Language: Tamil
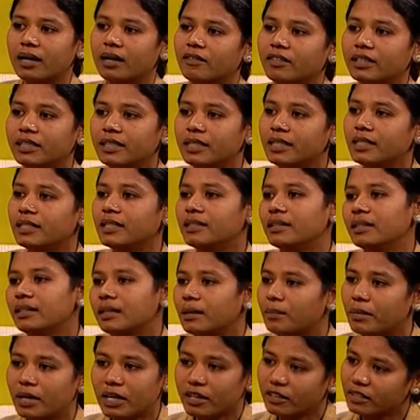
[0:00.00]
வந்து
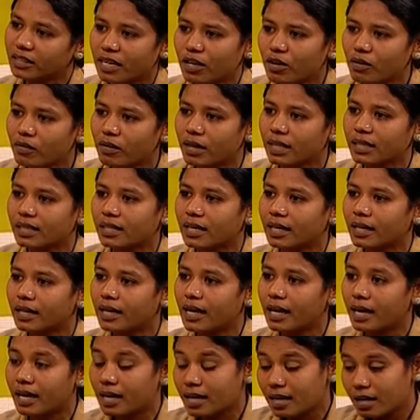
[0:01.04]
நம்மளை இந்த அளவுக்கு
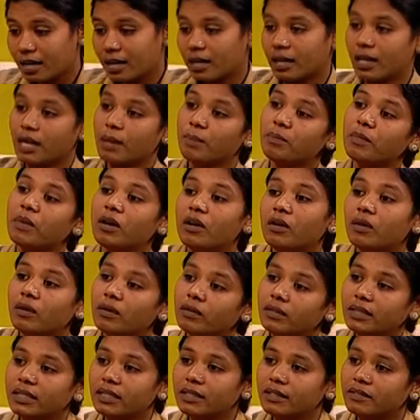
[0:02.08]
வளர்த்துறாங்களே நம்ம
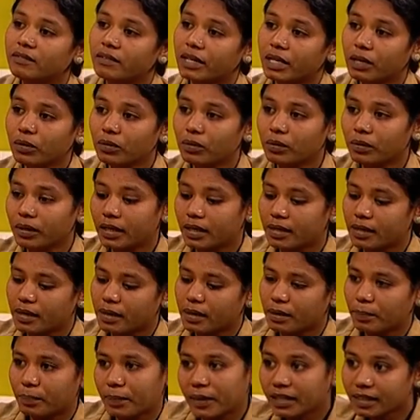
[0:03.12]
வந்து வரக்கூடிய
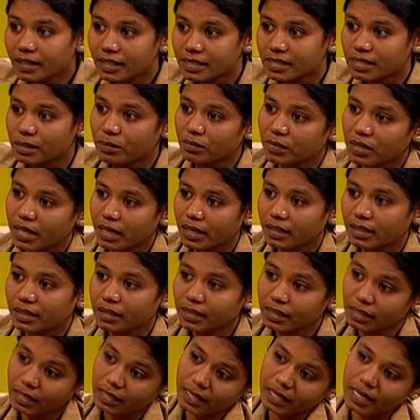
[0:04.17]
பெண்கள்
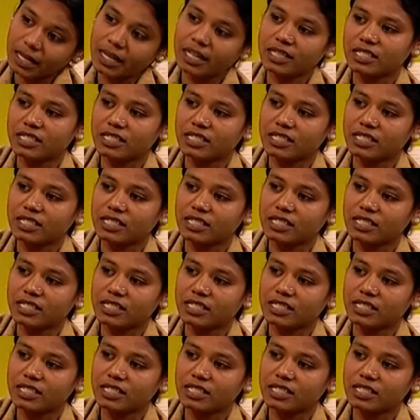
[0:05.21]
சமுதாயத்துக்கு என்னென்ன